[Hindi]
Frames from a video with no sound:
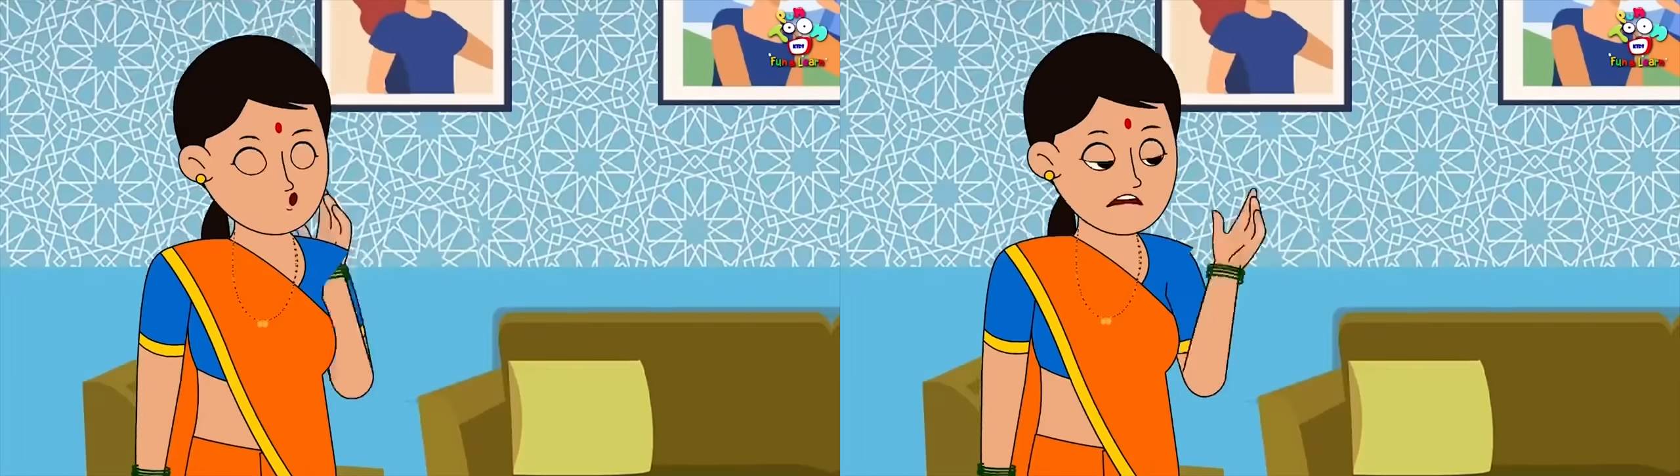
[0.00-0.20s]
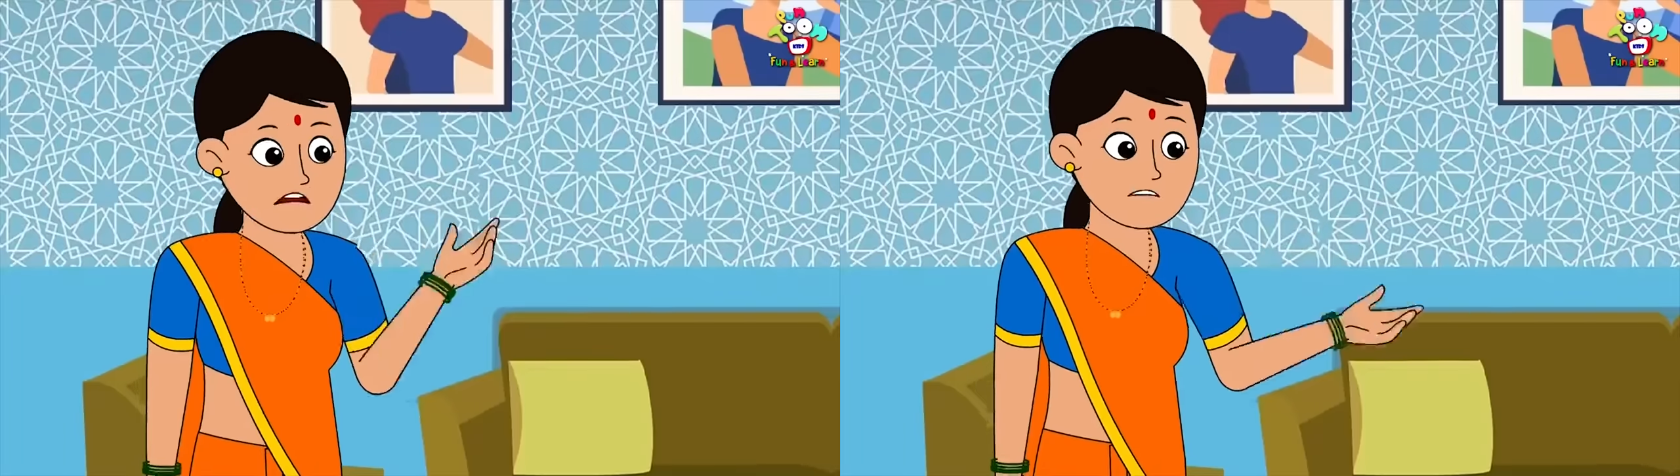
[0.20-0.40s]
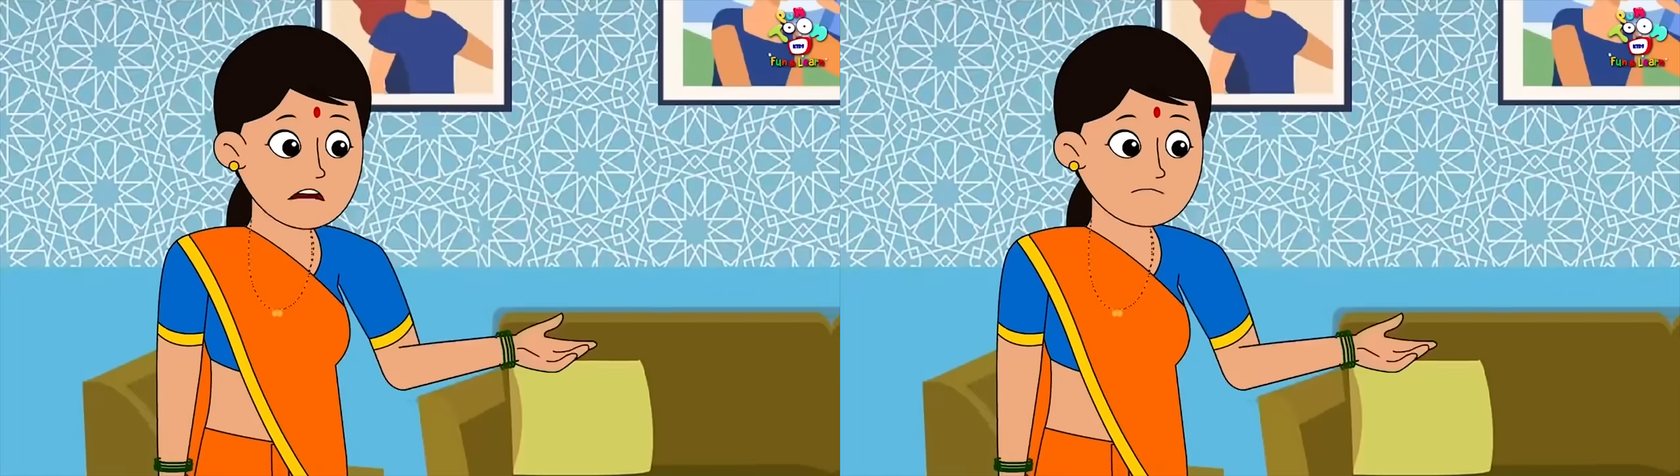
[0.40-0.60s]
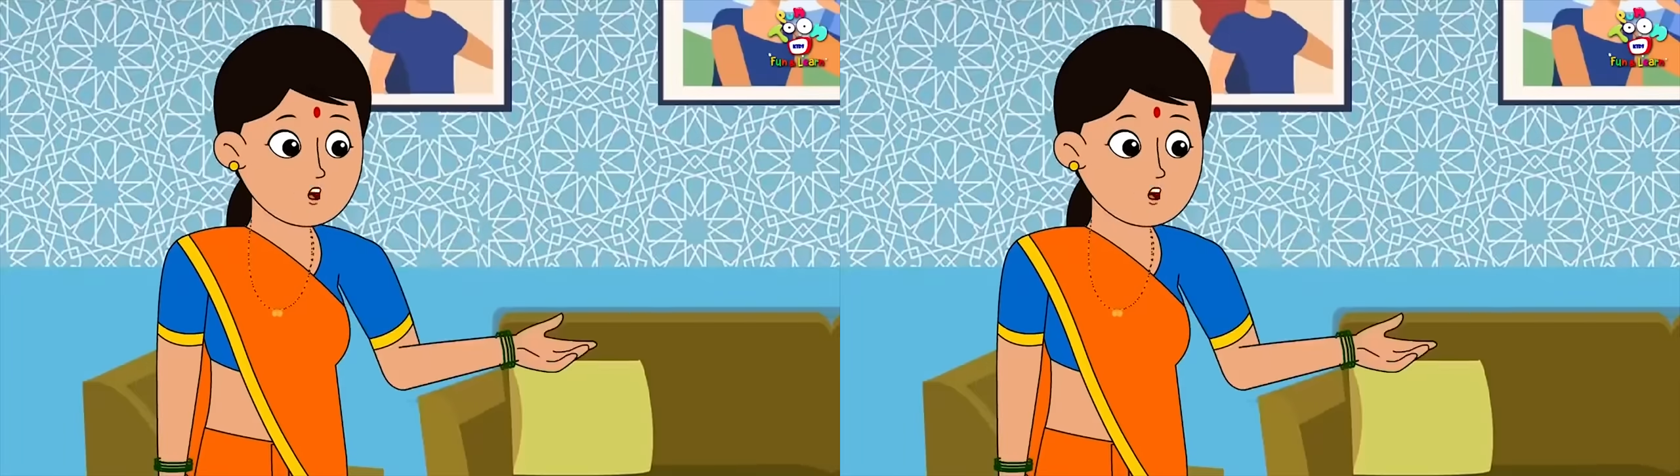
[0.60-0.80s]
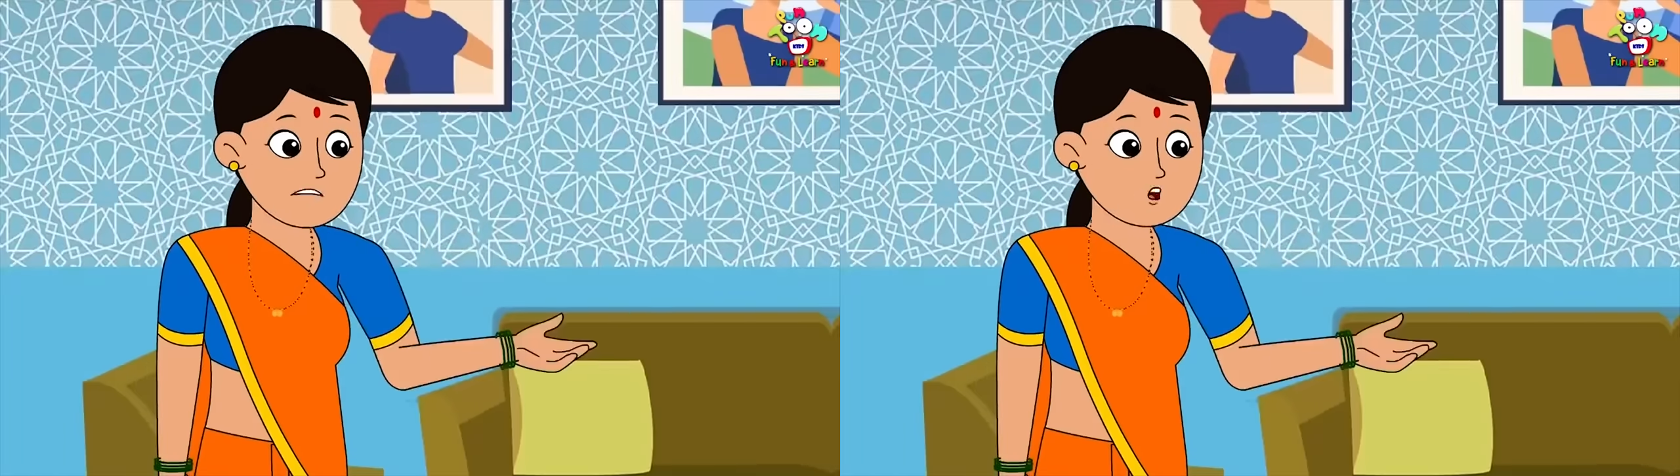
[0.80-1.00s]
ऊपर से
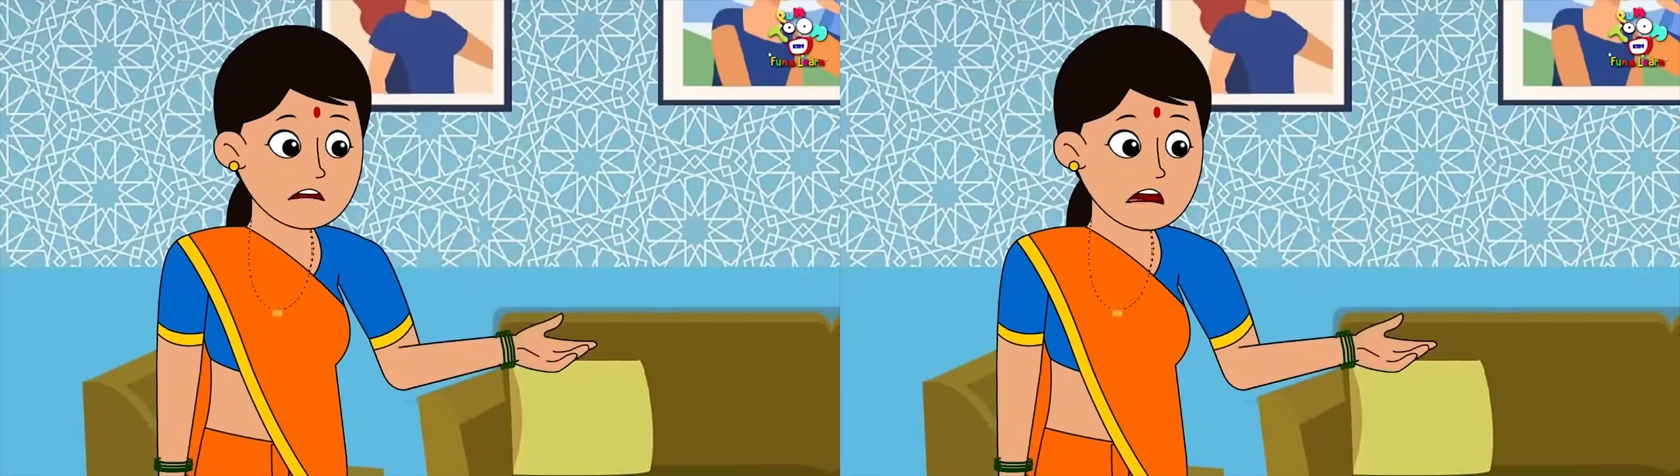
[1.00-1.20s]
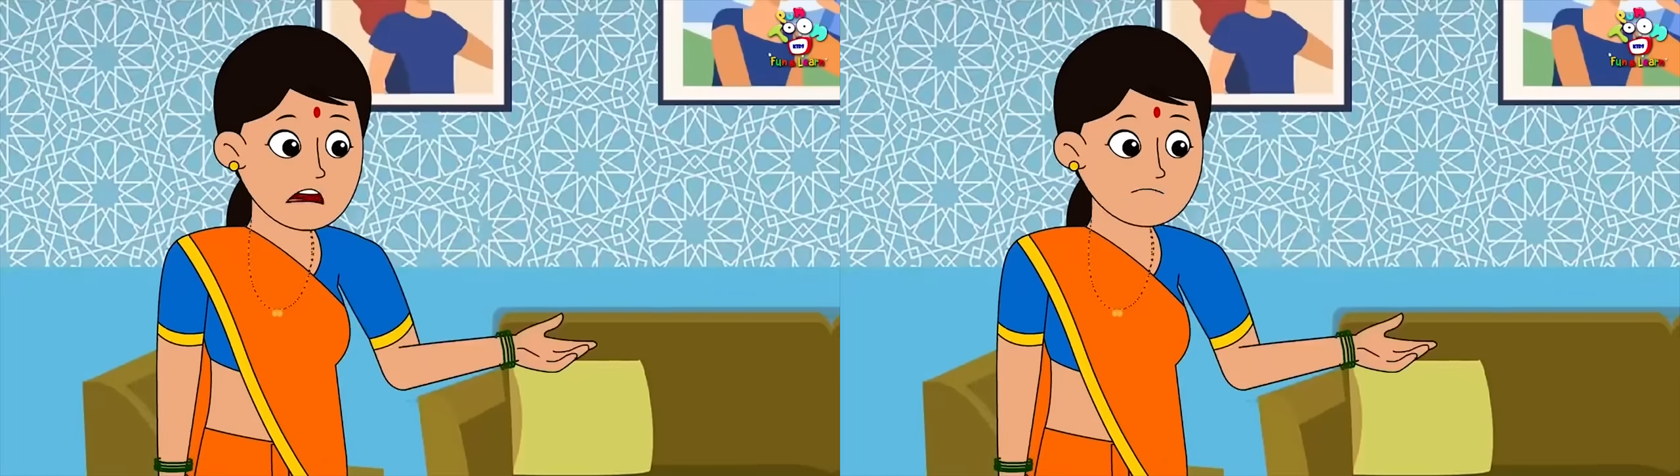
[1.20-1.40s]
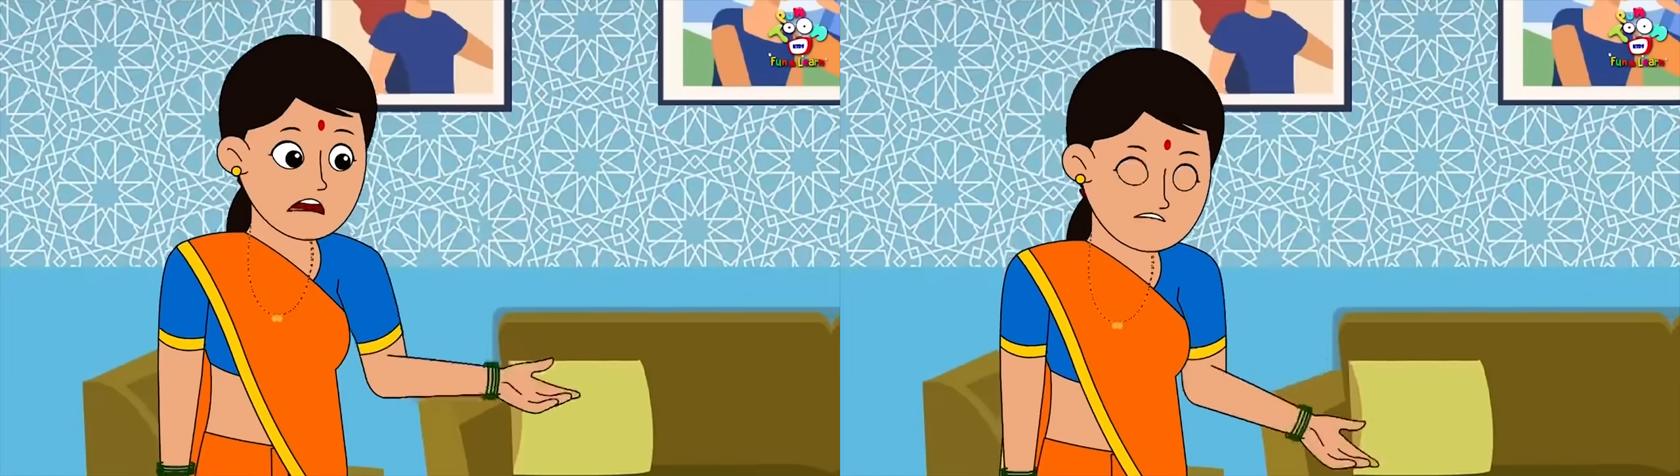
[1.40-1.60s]
कौन कौन सा